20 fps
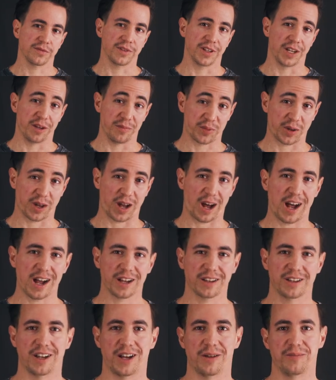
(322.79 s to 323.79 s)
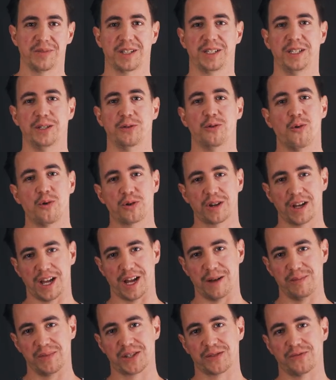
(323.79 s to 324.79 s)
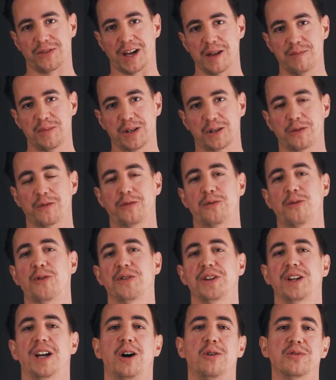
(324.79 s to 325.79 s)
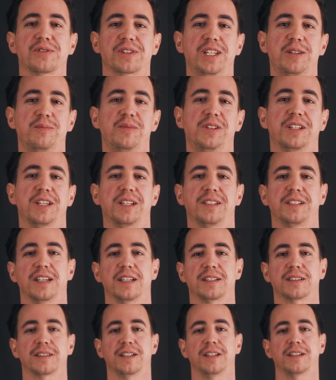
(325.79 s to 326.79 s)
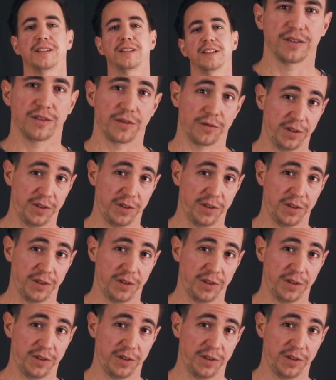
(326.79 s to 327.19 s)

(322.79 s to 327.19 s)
In Prag habe ich die OKM2 Mikrofone ausgiebig getestet.